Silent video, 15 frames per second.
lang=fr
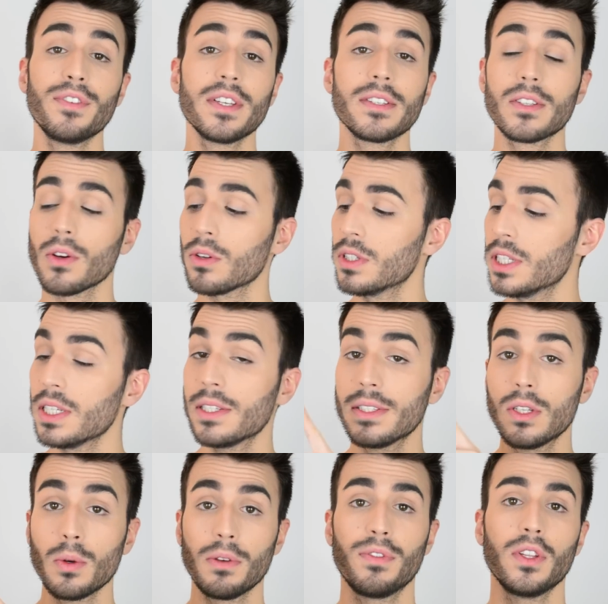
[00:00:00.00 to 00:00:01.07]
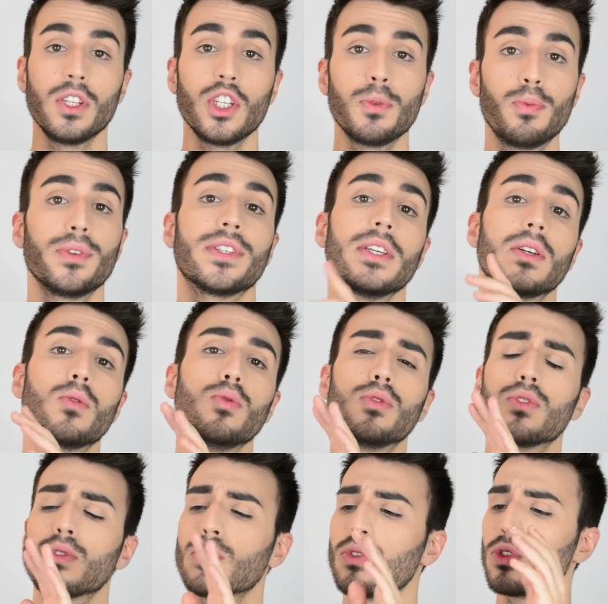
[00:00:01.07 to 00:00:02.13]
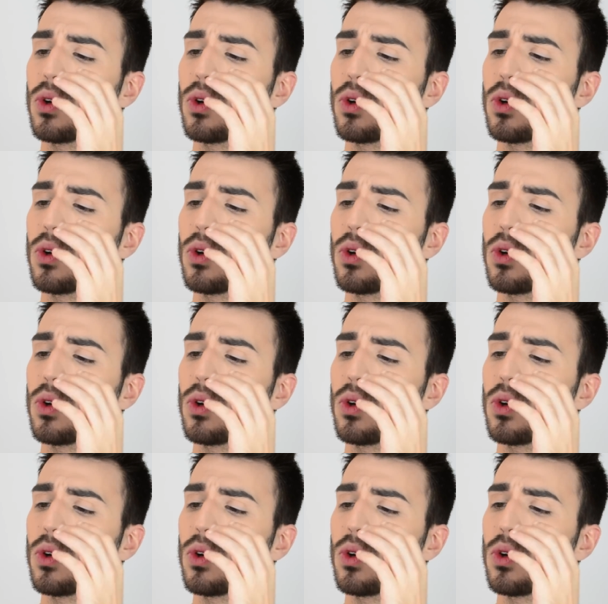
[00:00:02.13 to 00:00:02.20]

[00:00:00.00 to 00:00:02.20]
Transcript: fixant NYX Dewey Finish puisqu'il coûte